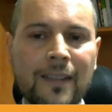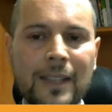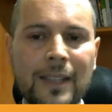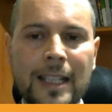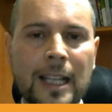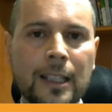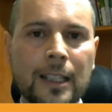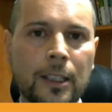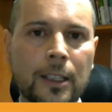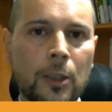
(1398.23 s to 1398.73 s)
È
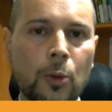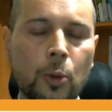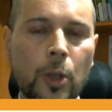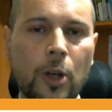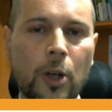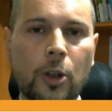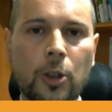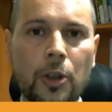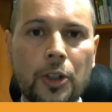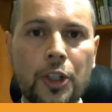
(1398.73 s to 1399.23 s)
evidente,
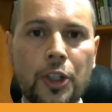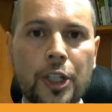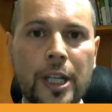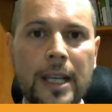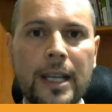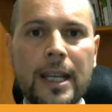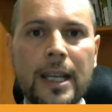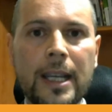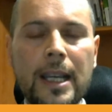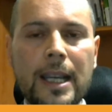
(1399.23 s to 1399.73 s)
chiunque
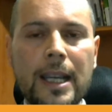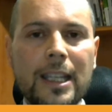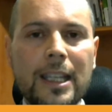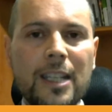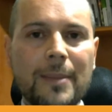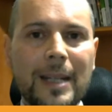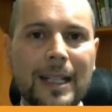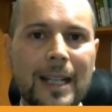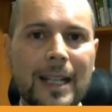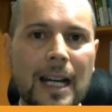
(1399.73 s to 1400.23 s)
conosce
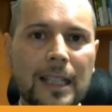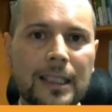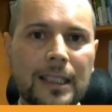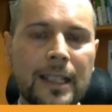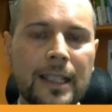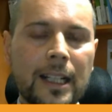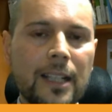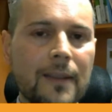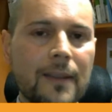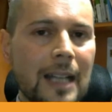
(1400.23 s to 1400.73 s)
i
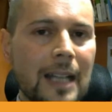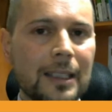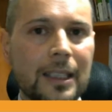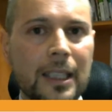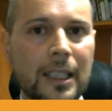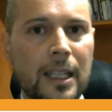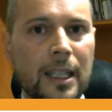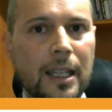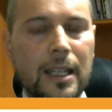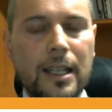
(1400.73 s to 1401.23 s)
mercati
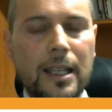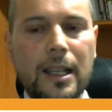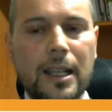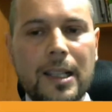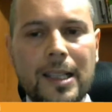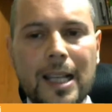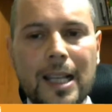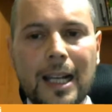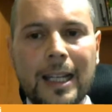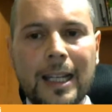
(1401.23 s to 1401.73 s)
derivati
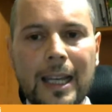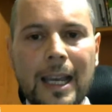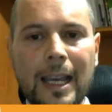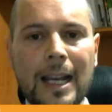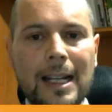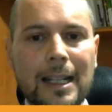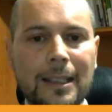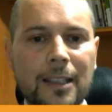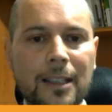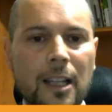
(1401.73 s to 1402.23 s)
sa che
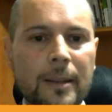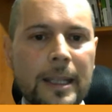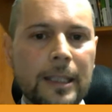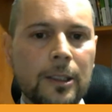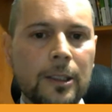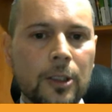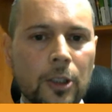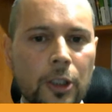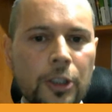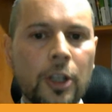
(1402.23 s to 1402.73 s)
è
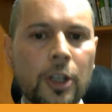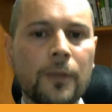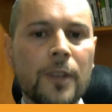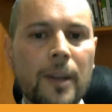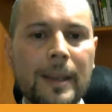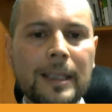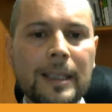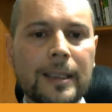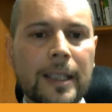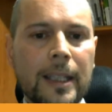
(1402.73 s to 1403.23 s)
l'andamento. Io
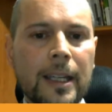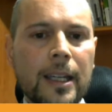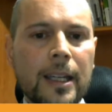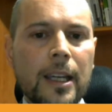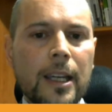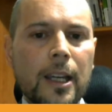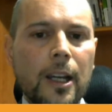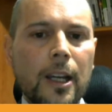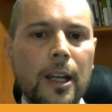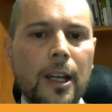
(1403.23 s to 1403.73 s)
ovviamente
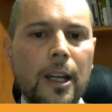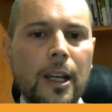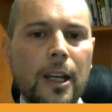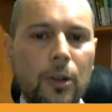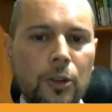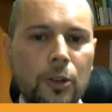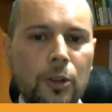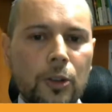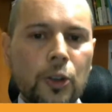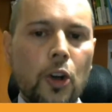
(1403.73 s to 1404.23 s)

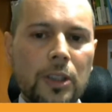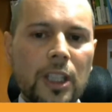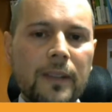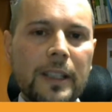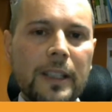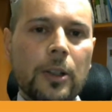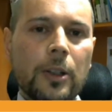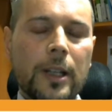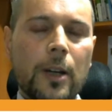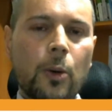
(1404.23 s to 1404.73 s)

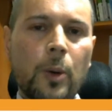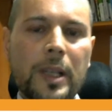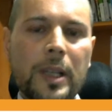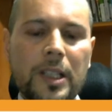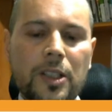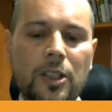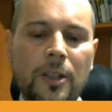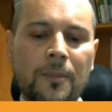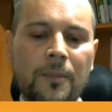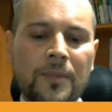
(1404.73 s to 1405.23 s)
condivido che
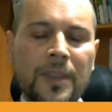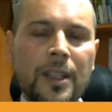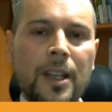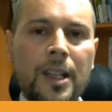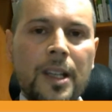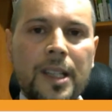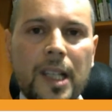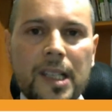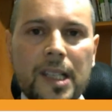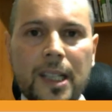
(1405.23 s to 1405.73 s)
questo
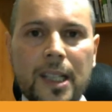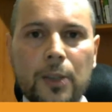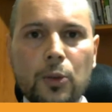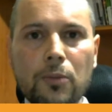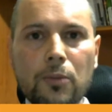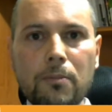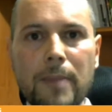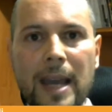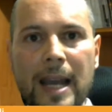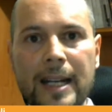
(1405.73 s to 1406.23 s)
sia
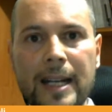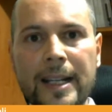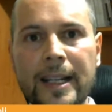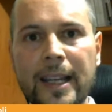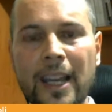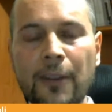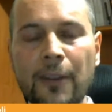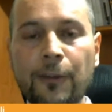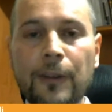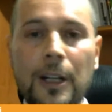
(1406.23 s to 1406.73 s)
stato un
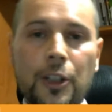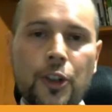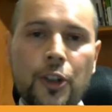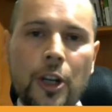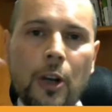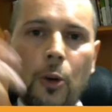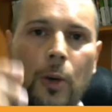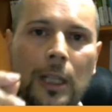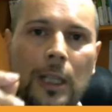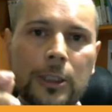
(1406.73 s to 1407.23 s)
bene e
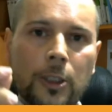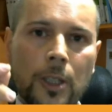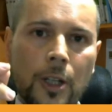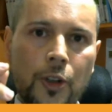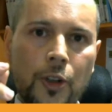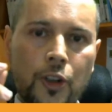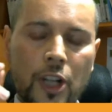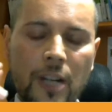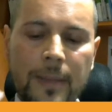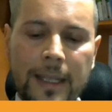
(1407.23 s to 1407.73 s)
faccio anche un altro
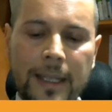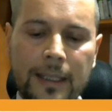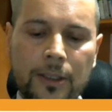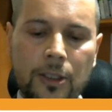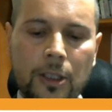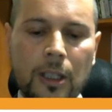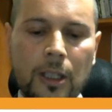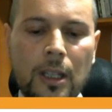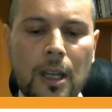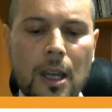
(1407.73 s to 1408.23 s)

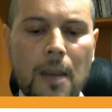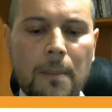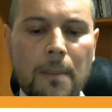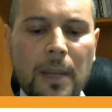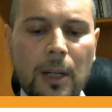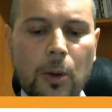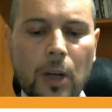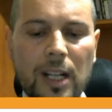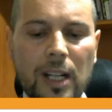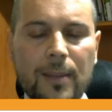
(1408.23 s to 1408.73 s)
ragionamento.
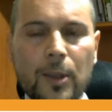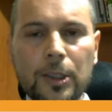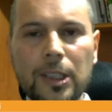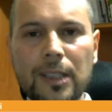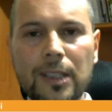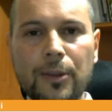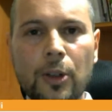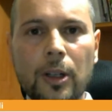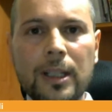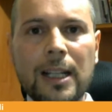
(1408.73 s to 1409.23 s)
Per quale
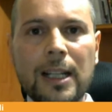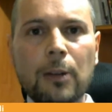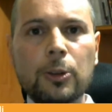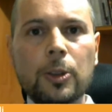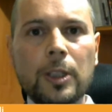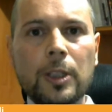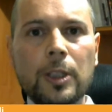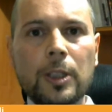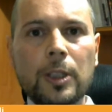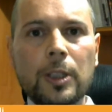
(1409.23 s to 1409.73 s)
motivo le
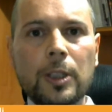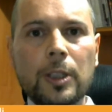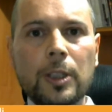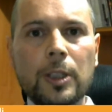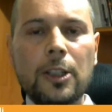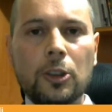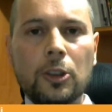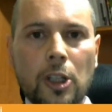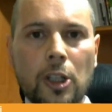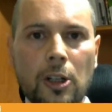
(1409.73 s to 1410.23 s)

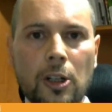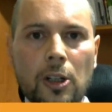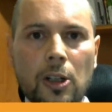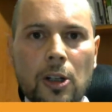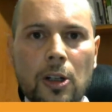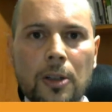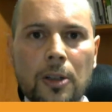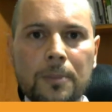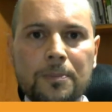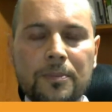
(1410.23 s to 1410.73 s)
autorità di
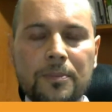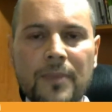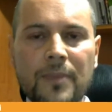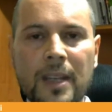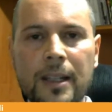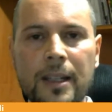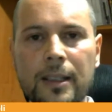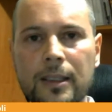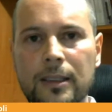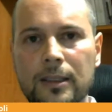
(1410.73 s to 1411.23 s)
controllo
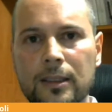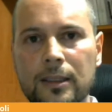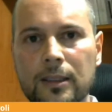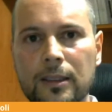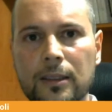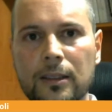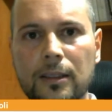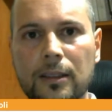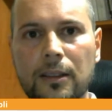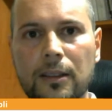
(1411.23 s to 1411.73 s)

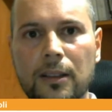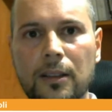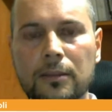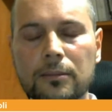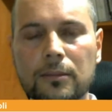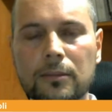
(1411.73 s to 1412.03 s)
eh,